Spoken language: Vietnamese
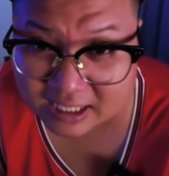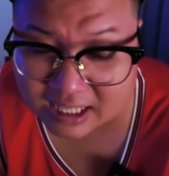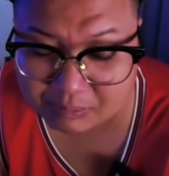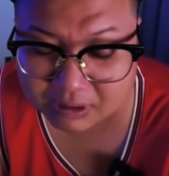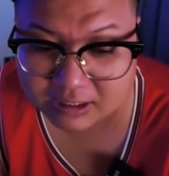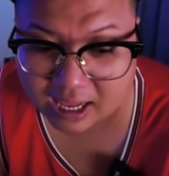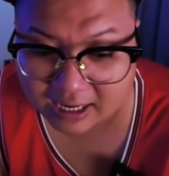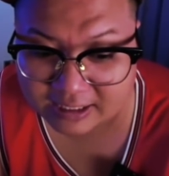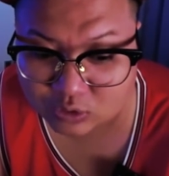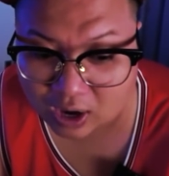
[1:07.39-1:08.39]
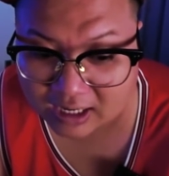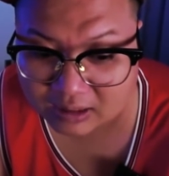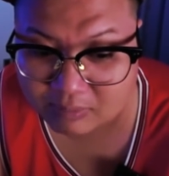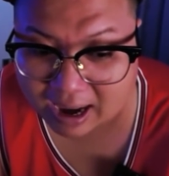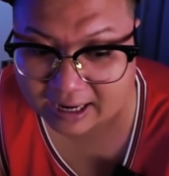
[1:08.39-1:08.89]
để mình để điện thoại
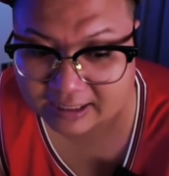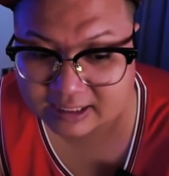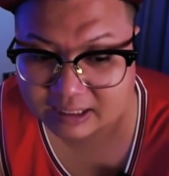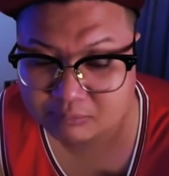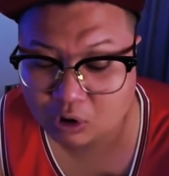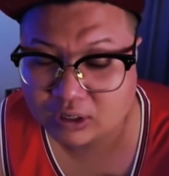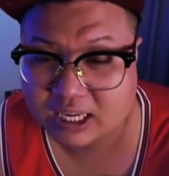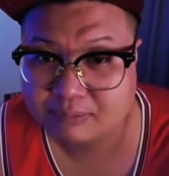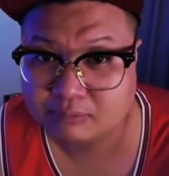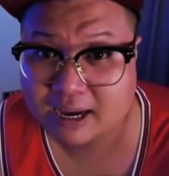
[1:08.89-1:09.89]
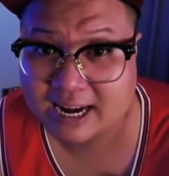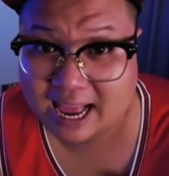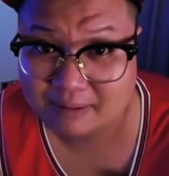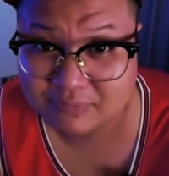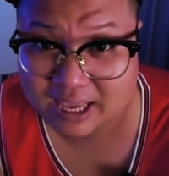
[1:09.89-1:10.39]
lên bàn thì mọi khi mình cũng hay
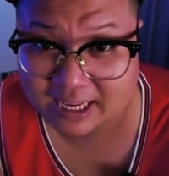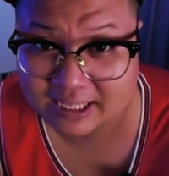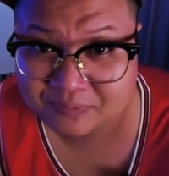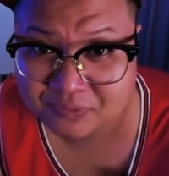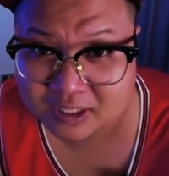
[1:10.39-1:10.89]
làm vậy